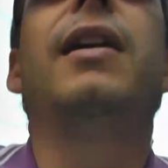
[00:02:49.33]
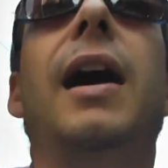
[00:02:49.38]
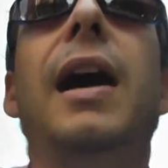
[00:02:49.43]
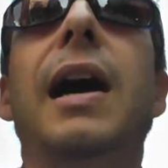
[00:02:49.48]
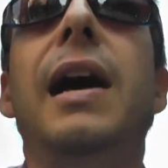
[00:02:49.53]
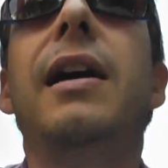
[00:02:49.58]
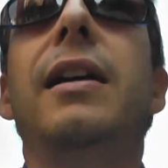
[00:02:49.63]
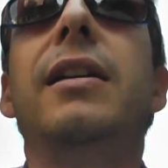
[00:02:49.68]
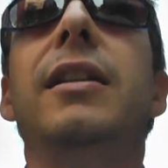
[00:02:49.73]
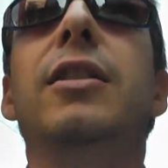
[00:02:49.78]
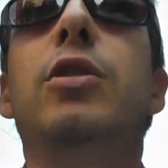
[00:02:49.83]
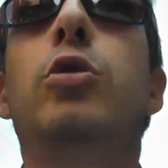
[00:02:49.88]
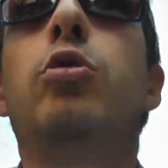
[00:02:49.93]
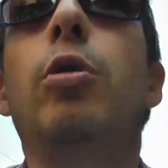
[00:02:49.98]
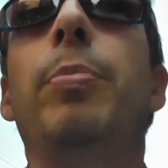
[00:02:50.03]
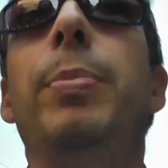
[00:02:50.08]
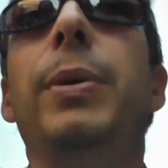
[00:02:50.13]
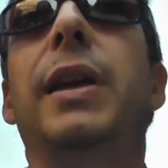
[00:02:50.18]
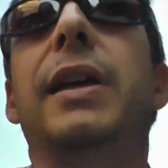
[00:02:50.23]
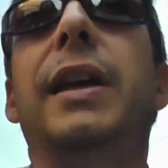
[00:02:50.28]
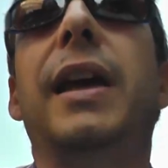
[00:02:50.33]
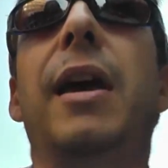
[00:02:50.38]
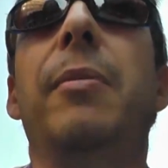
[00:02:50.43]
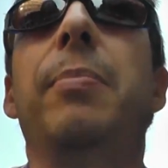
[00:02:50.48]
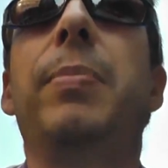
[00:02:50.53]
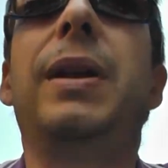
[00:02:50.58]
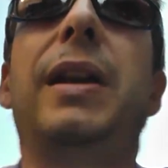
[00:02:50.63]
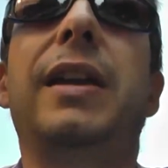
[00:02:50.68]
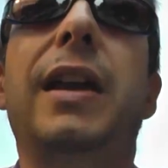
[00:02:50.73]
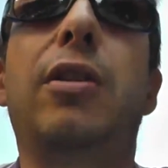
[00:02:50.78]
ha il suo
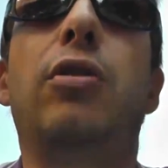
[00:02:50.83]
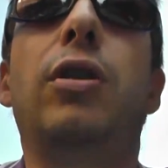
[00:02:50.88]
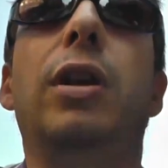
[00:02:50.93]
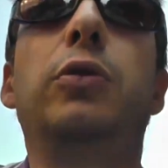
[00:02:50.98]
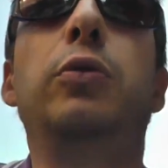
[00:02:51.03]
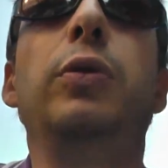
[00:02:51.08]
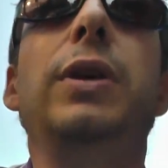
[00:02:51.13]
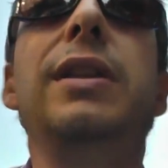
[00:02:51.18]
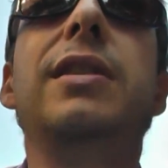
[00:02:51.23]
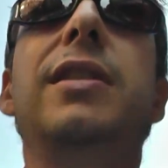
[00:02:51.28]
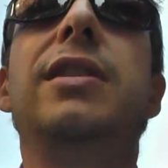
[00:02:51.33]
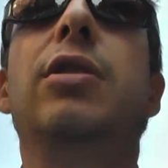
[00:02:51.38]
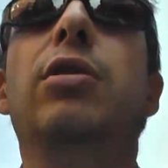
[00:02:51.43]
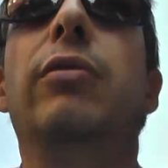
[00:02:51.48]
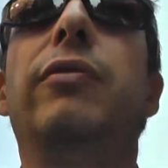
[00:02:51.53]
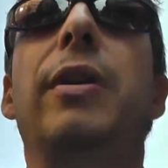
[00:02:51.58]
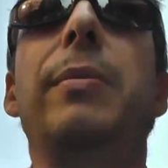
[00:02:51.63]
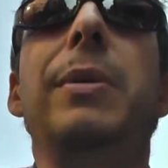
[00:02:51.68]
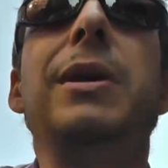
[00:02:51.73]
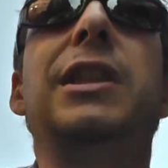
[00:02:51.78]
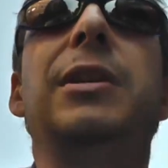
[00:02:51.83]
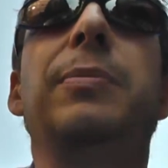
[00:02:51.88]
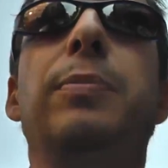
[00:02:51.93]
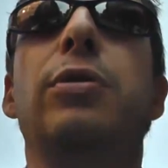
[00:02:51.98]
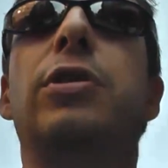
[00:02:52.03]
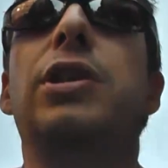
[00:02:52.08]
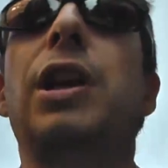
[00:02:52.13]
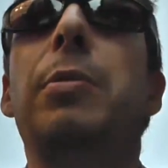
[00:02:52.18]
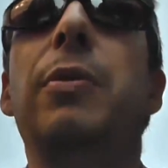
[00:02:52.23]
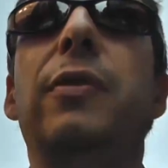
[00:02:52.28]
perché, perché con la Twizy ovviamente
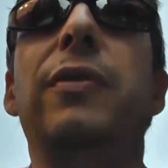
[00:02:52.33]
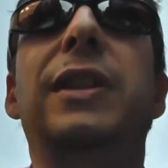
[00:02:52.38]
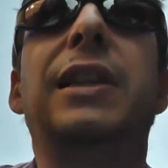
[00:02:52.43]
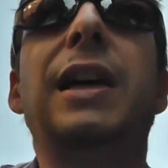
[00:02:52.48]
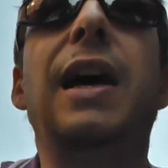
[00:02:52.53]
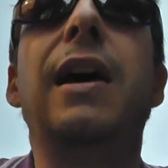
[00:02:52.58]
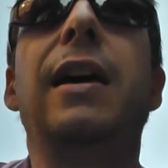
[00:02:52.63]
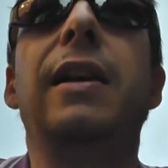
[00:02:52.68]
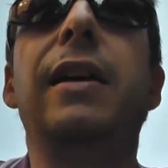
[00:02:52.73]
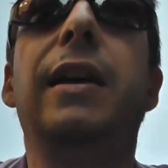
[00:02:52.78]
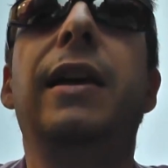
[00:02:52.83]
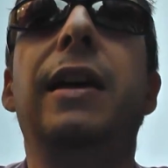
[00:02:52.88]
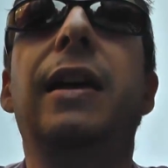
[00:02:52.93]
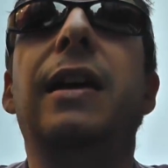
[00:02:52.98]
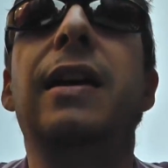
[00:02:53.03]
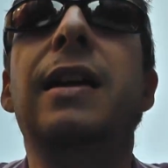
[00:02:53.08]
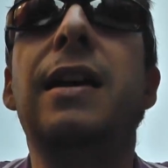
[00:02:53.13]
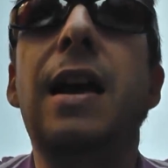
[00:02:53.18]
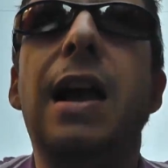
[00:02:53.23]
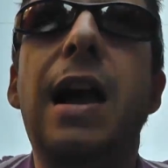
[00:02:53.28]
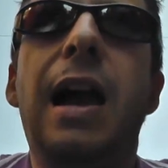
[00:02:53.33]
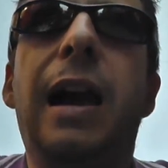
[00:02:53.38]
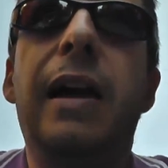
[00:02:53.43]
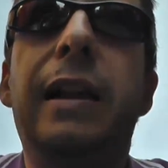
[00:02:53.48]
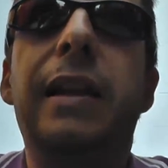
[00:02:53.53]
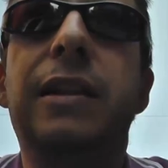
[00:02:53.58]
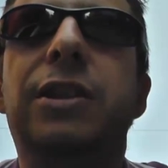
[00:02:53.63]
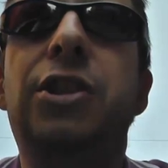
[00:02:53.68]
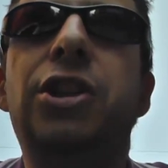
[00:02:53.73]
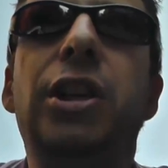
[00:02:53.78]
possiamo evitare
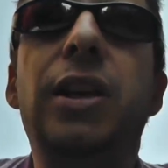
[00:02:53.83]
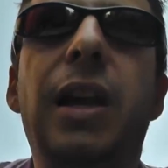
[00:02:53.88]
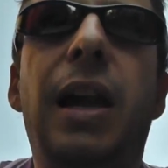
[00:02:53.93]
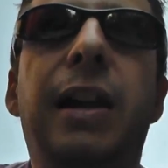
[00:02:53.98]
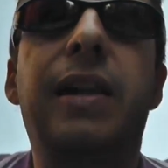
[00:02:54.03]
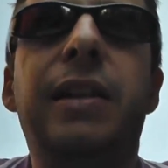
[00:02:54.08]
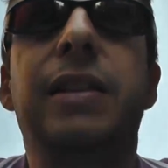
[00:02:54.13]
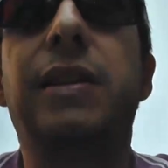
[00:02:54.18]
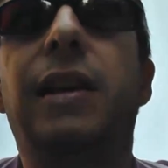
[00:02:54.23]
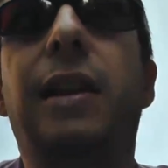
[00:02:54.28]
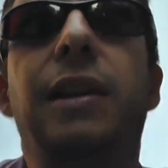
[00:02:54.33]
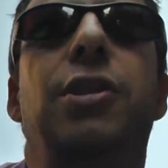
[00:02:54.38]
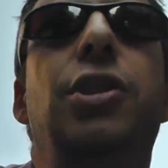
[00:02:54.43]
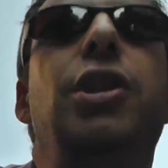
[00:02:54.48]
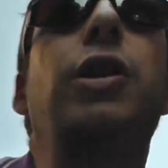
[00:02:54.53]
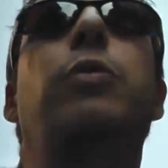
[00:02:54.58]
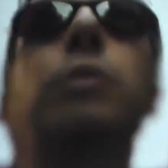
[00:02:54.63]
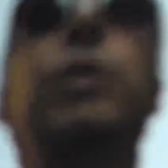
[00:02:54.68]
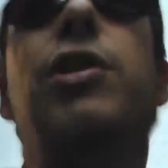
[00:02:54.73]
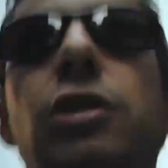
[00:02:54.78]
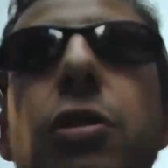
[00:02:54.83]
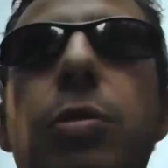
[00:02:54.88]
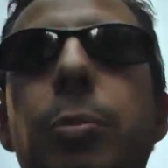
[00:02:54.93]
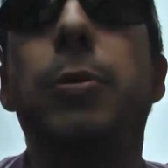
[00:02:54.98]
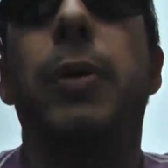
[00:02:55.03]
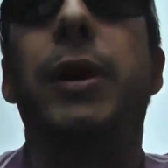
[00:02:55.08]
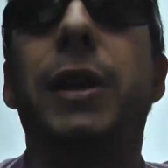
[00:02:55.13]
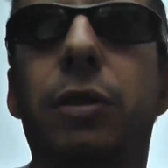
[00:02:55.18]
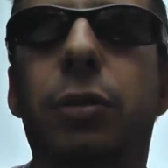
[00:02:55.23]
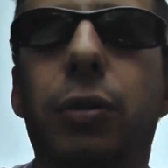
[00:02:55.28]
area C, anche se area C in questo
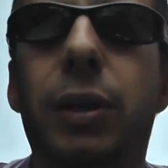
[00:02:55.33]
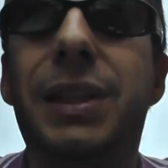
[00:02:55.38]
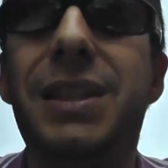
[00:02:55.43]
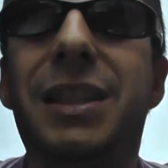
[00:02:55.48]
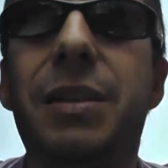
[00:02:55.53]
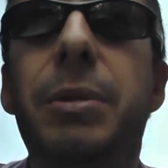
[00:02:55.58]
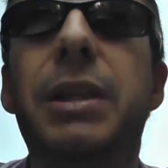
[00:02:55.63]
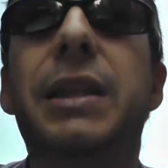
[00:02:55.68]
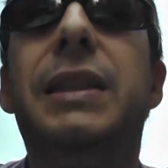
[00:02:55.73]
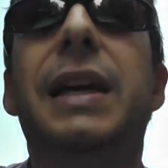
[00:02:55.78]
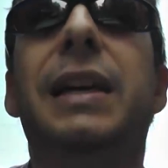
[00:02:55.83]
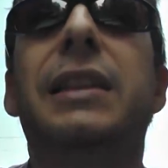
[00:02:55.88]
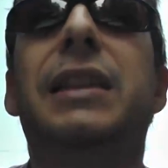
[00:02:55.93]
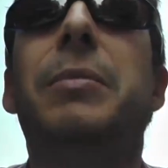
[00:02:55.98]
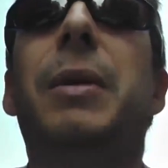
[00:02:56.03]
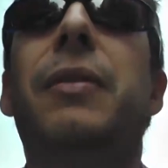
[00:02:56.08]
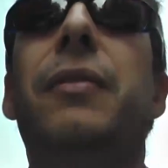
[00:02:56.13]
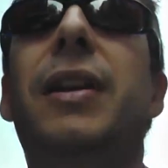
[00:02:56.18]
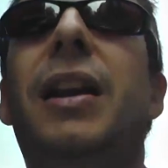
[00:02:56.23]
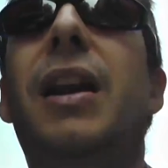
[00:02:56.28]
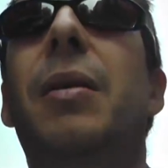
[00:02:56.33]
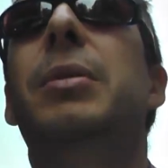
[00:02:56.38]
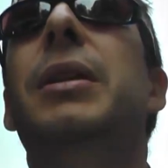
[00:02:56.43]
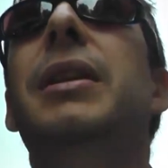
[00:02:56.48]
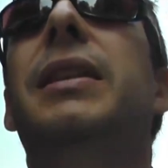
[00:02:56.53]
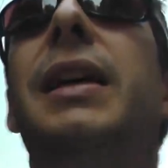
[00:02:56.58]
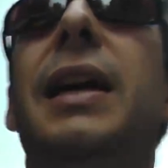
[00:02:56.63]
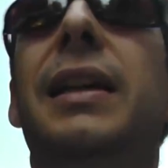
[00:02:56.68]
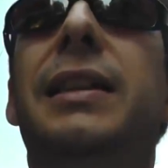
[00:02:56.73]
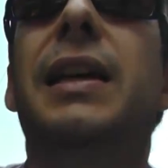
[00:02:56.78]
momento è disabilitata ma verrà
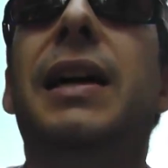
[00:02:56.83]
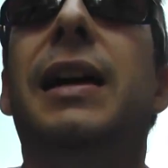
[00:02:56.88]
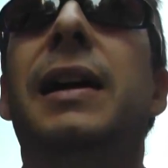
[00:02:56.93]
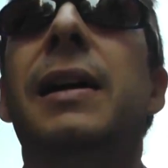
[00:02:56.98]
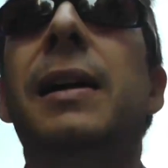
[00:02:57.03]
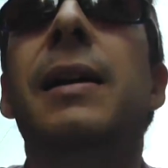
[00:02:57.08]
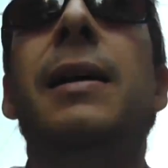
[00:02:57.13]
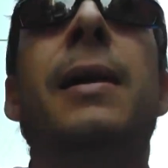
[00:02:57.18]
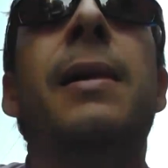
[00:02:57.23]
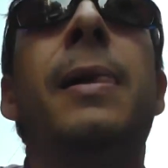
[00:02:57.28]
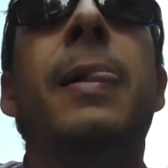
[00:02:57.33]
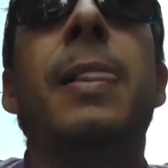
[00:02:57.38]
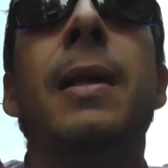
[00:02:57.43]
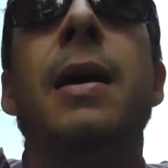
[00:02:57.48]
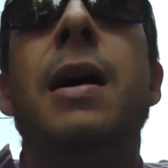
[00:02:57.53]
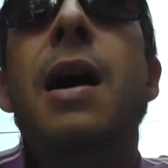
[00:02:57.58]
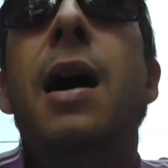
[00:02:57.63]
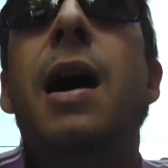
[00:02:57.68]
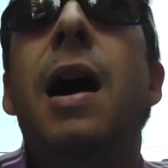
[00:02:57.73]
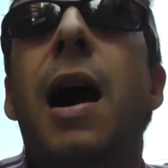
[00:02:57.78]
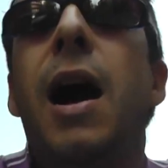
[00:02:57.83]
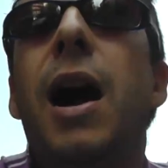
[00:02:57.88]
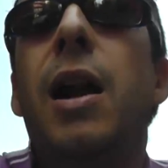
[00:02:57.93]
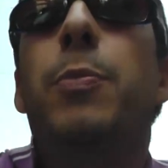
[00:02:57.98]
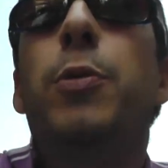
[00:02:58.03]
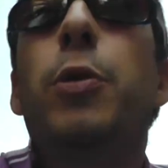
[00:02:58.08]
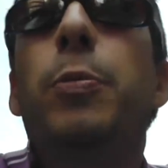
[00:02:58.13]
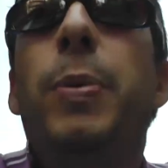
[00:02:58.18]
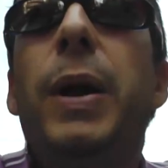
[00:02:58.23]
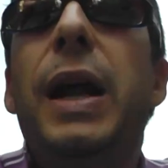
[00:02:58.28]
abilitata
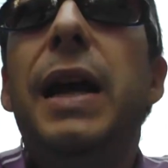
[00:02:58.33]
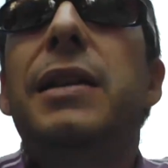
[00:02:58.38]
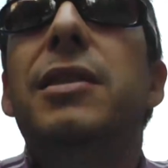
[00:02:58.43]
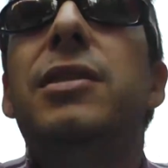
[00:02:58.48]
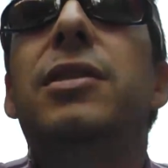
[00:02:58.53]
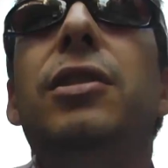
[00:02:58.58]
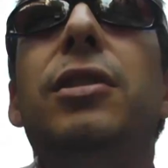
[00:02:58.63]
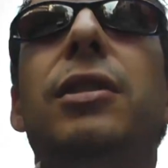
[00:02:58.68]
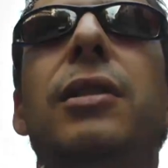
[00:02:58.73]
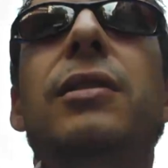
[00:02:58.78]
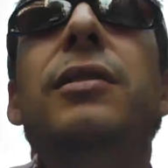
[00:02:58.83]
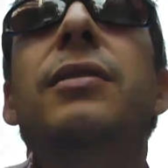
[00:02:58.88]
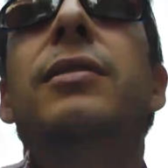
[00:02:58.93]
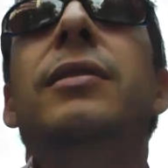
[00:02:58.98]
al più presto